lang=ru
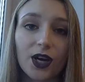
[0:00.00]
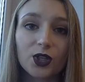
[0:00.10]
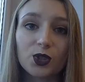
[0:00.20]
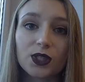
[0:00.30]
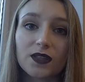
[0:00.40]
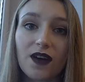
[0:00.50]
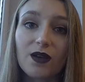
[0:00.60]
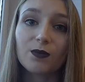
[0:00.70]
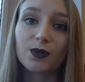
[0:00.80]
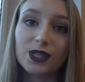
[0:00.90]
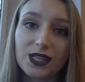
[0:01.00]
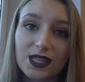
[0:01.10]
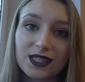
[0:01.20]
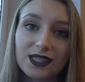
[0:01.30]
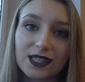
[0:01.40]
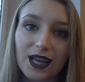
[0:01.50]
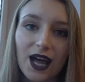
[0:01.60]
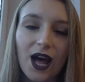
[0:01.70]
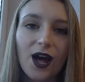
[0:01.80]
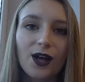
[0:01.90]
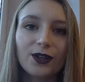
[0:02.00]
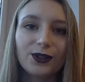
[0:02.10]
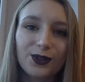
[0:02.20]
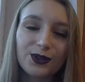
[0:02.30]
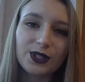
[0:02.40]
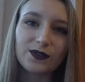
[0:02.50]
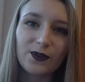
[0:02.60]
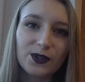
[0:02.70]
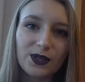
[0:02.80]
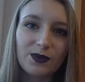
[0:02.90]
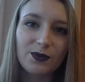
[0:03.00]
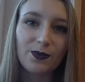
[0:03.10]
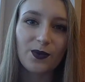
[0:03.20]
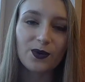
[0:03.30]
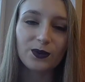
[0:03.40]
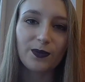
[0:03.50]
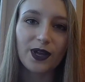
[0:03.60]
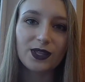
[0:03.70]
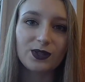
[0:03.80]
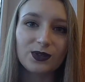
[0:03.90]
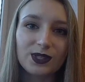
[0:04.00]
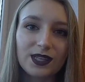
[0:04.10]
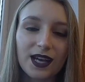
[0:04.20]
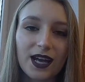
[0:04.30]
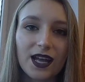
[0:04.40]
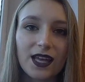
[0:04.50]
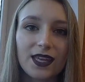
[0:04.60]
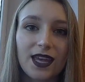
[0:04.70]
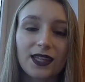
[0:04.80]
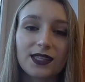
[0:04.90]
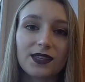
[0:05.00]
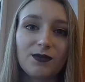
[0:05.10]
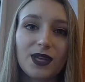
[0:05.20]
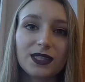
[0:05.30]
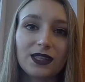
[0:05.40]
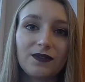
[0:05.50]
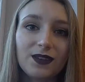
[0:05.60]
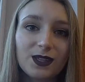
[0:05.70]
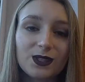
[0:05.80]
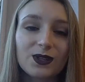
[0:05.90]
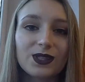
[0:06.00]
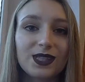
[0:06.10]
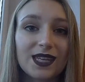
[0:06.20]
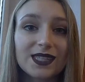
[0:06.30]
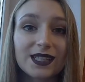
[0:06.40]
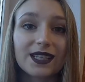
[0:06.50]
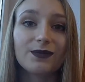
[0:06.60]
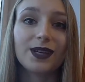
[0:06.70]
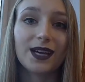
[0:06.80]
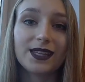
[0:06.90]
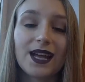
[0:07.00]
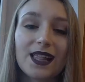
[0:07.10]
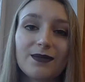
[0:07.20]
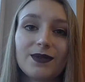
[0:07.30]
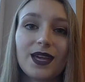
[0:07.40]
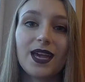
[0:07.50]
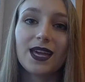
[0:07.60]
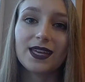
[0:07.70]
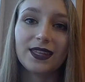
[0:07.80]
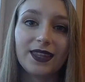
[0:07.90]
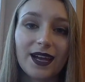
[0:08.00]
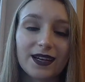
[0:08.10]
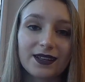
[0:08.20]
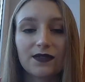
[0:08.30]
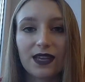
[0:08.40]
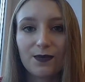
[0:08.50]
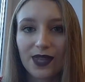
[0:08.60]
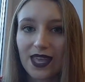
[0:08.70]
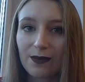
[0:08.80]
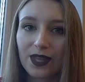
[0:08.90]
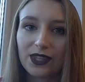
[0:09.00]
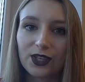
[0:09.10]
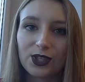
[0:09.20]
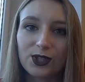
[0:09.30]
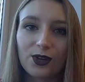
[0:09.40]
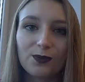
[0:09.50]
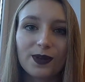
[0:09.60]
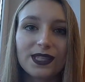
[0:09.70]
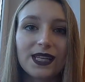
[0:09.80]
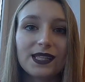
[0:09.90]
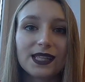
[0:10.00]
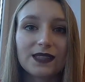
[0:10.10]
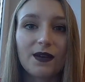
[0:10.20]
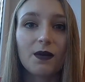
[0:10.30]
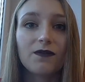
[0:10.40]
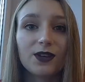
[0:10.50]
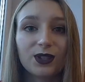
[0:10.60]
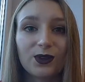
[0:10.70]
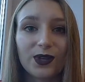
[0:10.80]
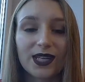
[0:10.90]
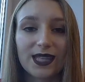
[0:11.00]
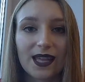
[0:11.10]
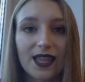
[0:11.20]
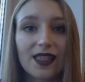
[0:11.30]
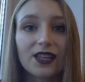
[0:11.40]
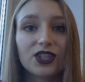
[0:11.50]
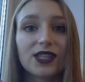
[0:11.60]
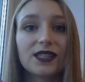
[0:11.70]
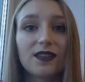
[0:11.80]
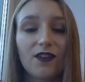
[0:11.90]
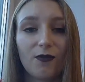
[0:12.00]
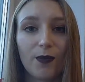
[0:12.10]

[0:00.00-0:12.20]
я хочу с вами поделиться. Но сегодня мне помогут мои друзья, и это совместное видео с несколькими каналами. Итак, своим мнением на этот счет поделится с вами Виктория с канала Just Life